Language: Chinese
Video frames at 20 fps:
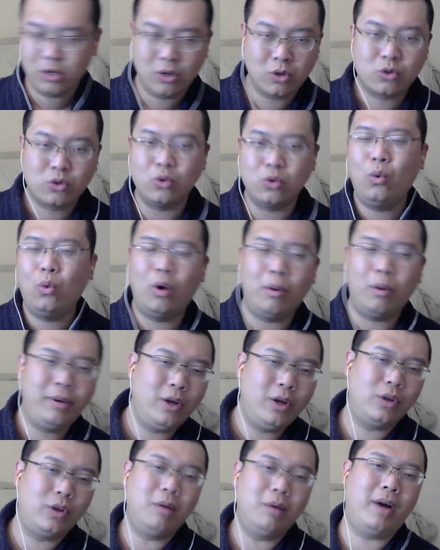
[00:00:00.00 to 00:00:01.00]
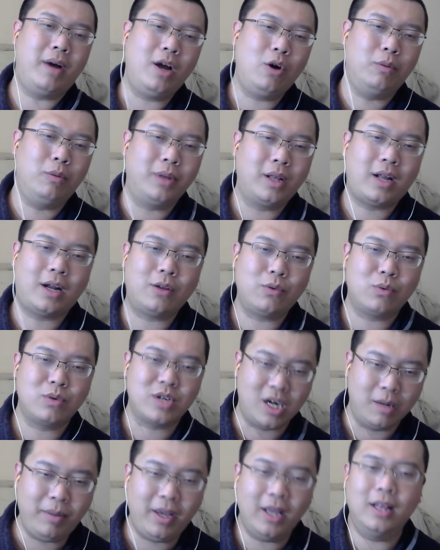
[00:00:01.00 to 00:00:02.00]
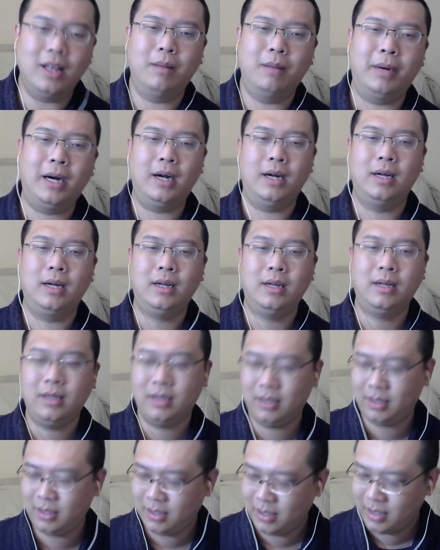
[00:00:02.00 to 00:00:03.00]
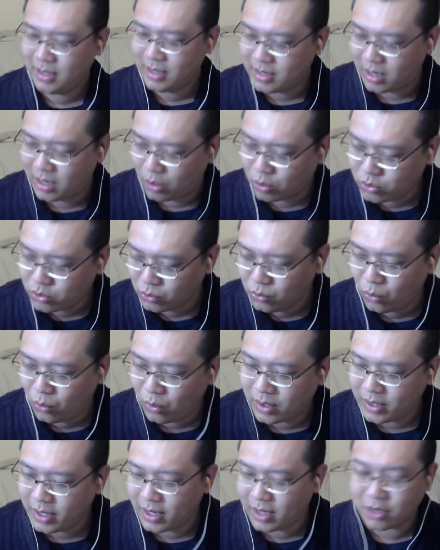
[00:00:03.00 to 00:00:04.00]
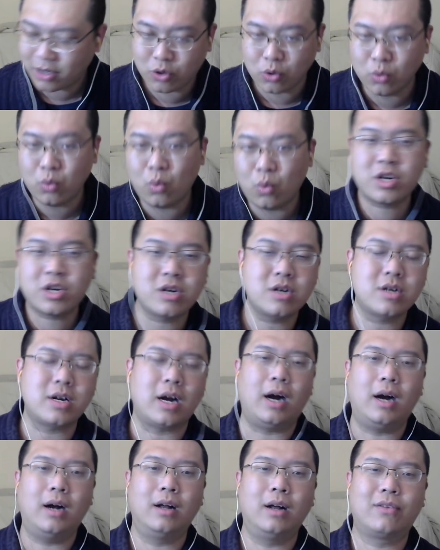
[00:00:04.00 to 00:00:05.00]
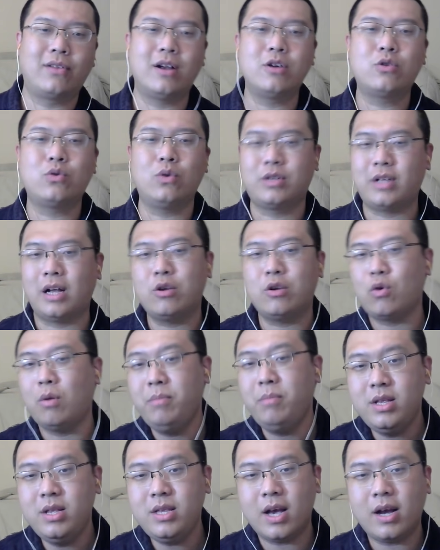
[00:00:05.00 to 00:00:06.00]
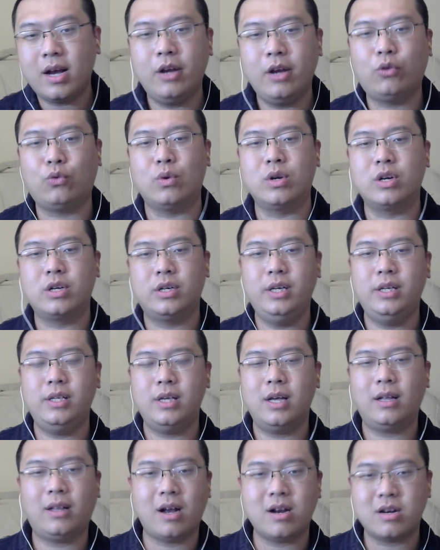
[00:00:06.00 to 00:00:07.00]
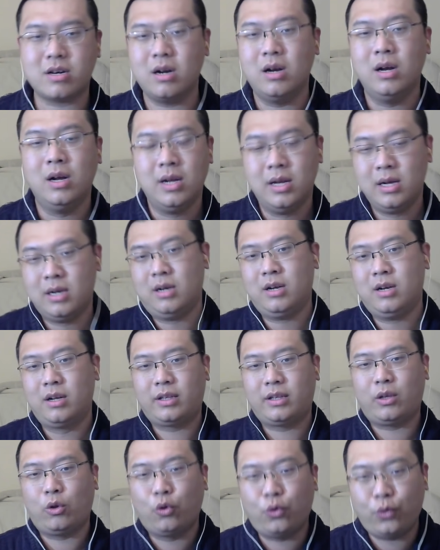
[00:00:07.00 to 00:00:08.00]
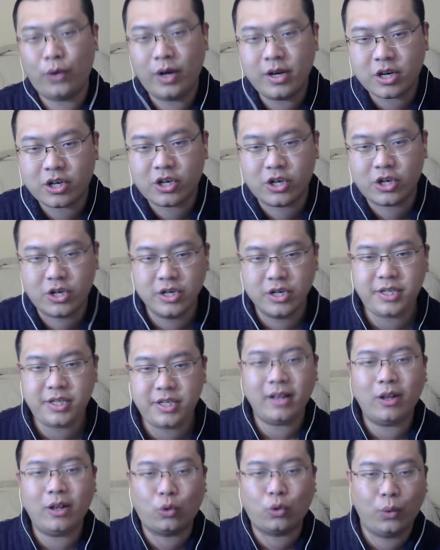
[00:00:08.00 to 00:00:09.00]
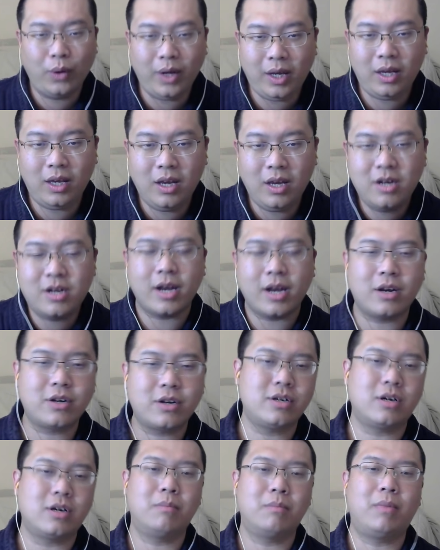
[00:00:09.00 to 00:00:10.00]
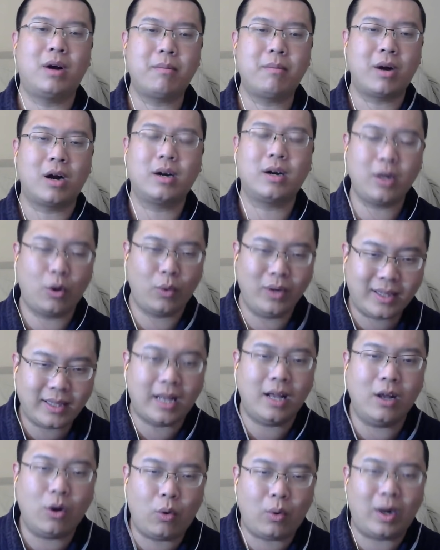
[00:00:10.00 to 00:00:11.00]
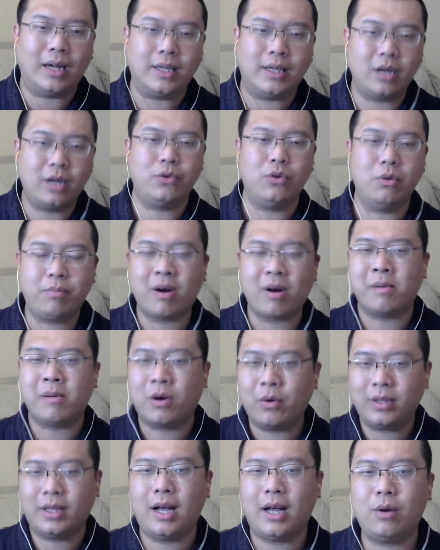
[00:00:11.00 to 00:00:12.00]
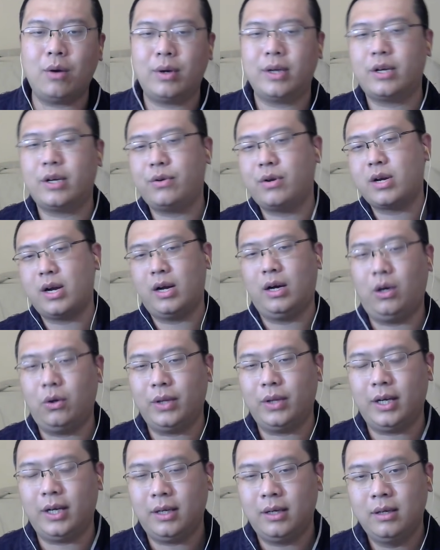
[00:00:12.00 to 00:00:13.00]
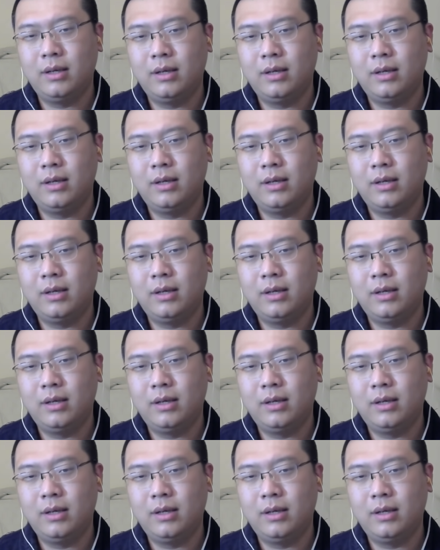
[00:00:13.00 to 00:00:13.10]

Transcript: 中国不又能买我们的大宗商品了吗？然后中国那个中国市场，咱说咱说民间可以损失一些，但是随着时间的推移，这个事儿慢慢的会淡化下去，慢慢会淡化下去。然后呢，